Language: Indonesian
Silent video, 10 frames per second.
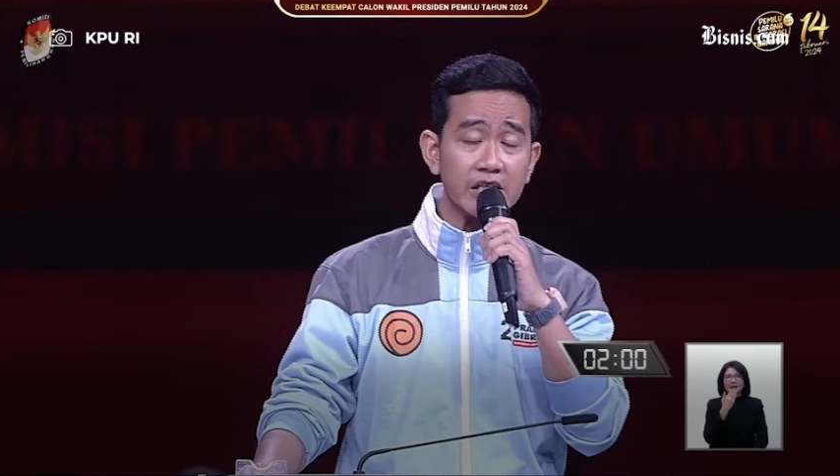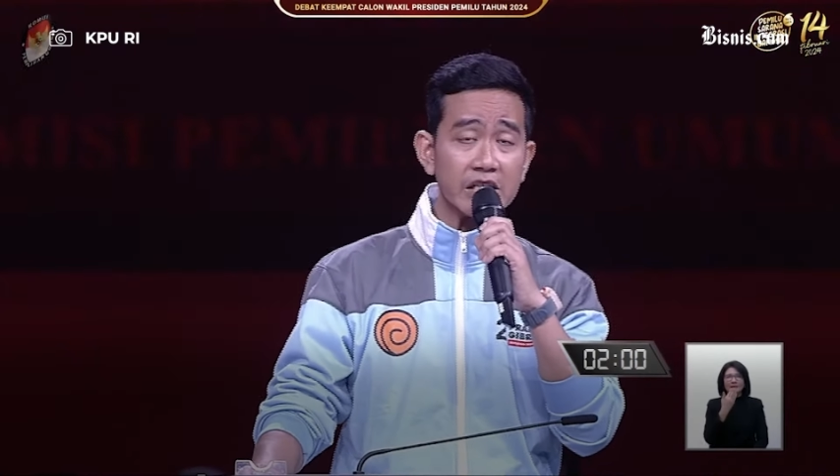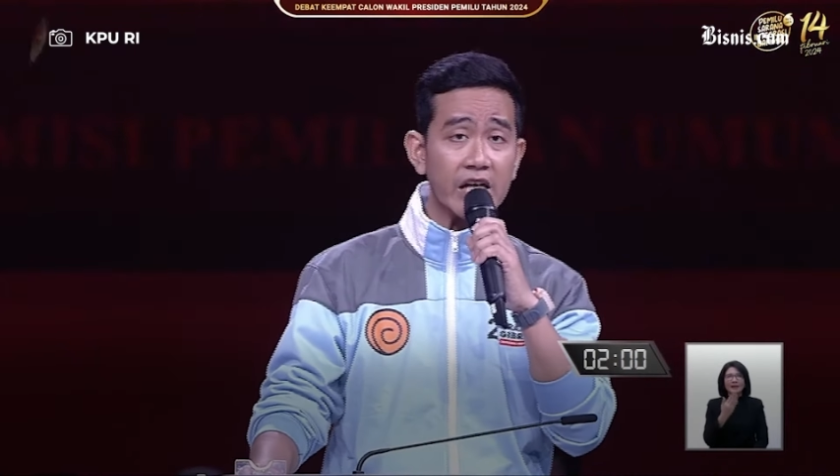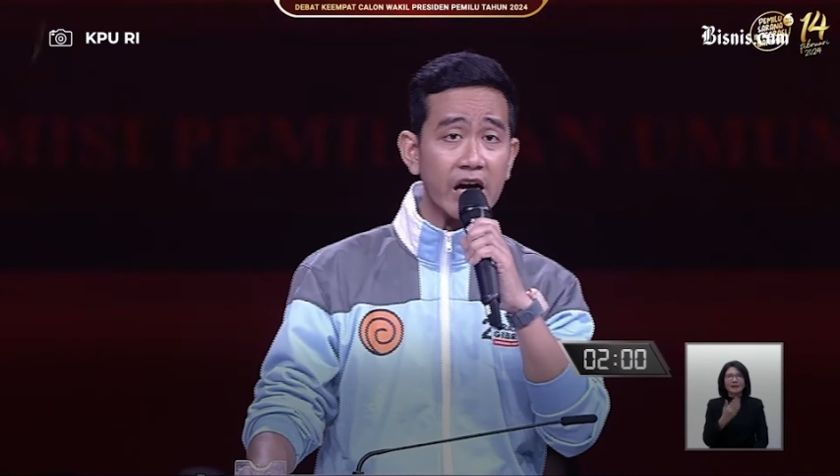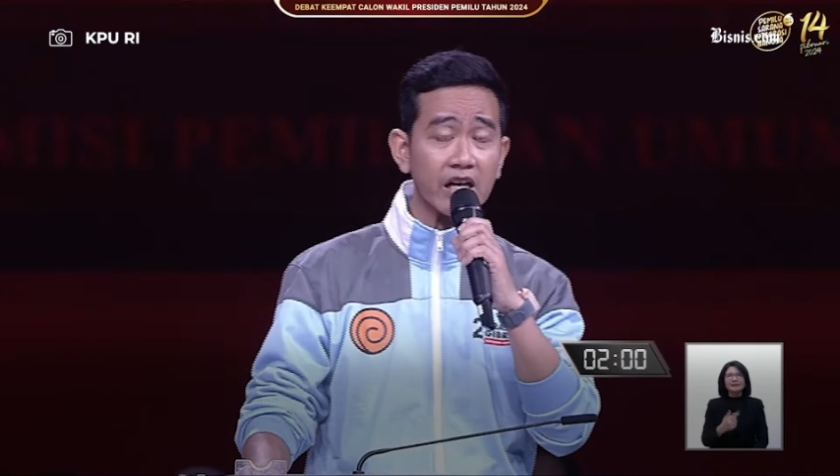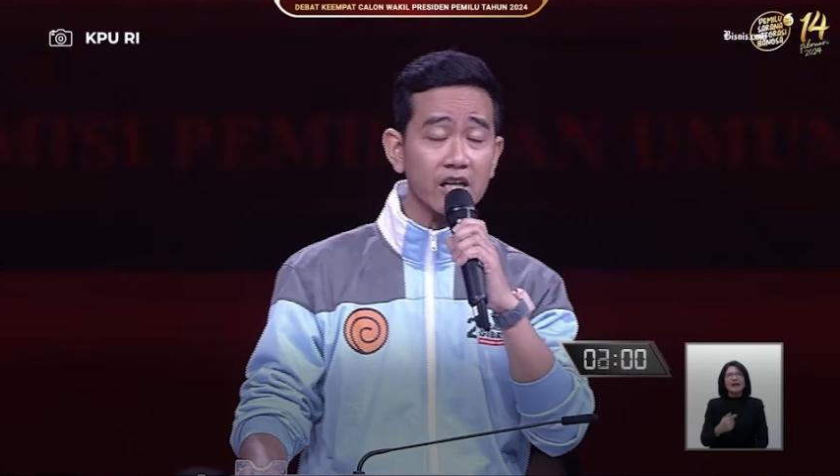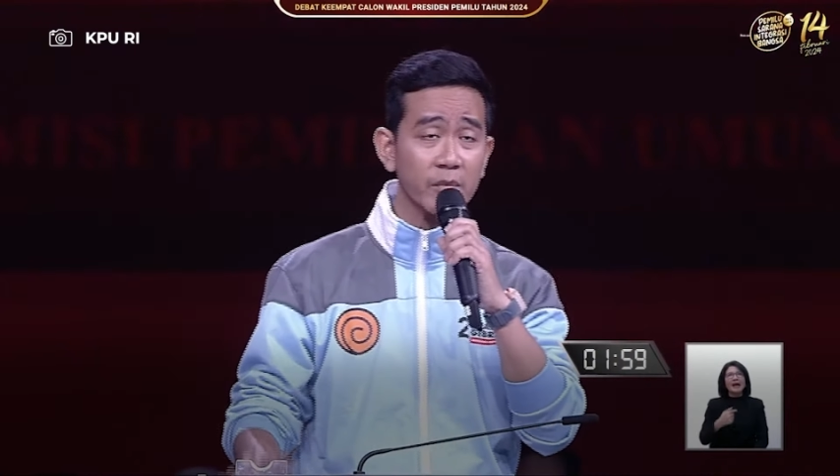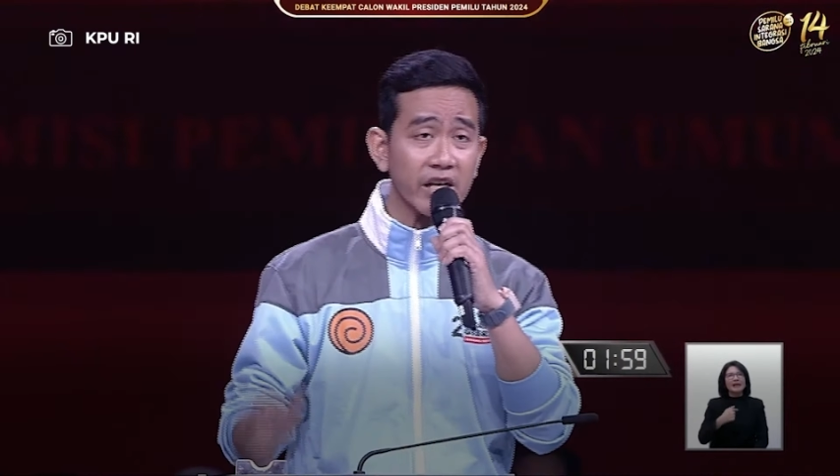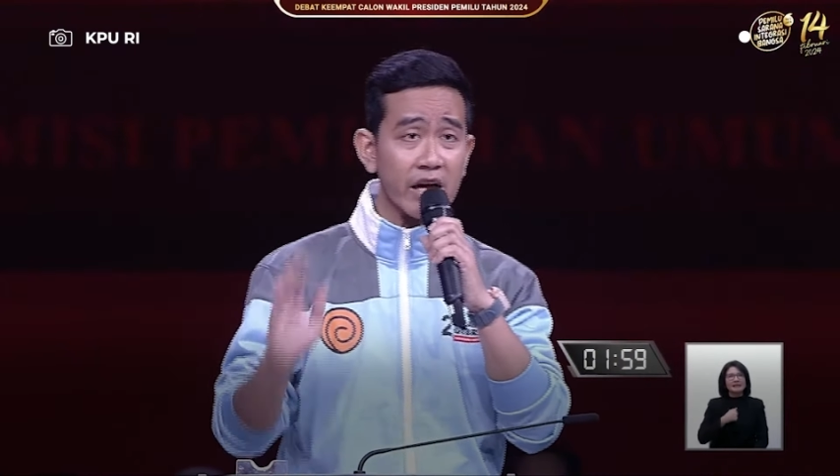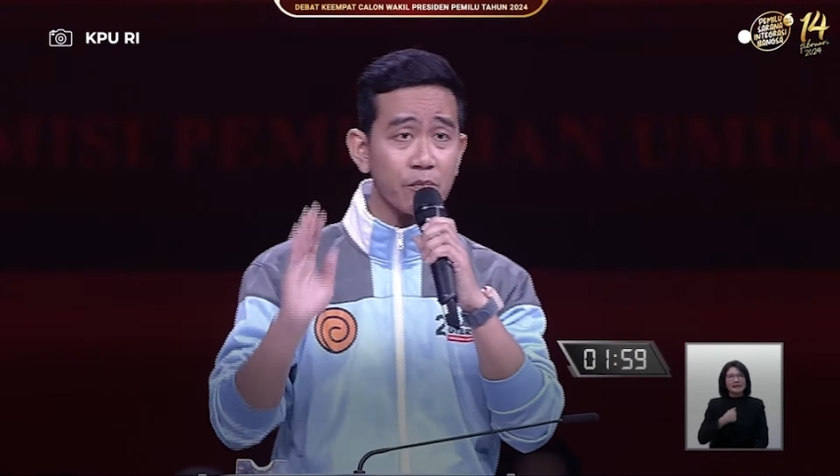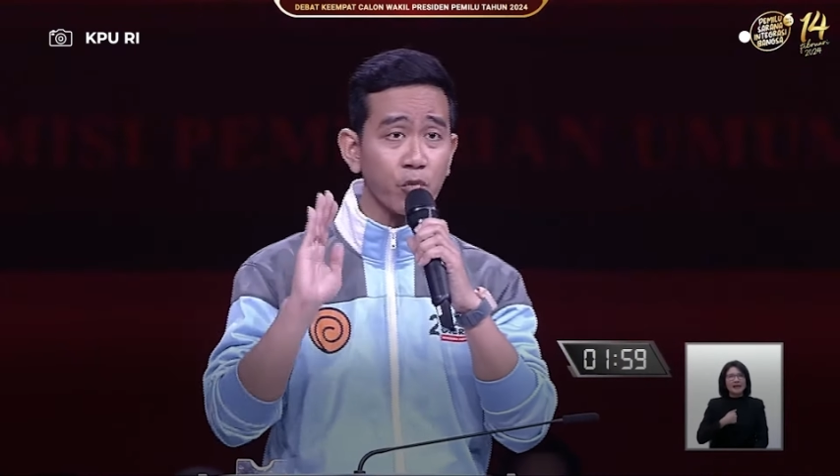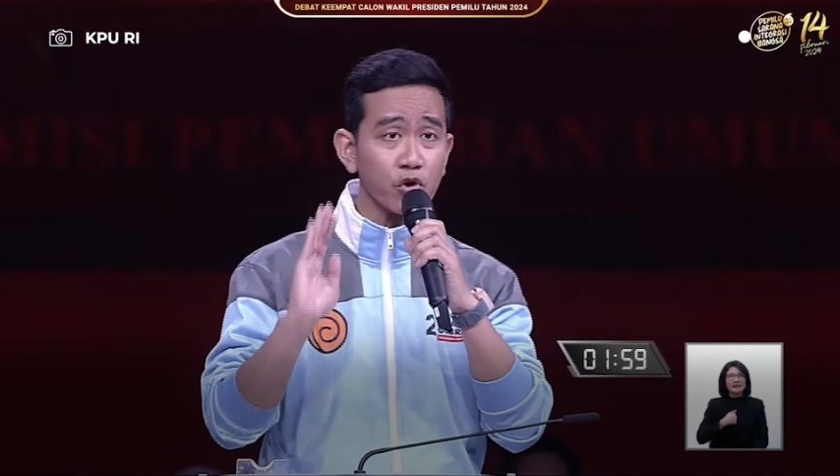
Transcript: tidak akan pernah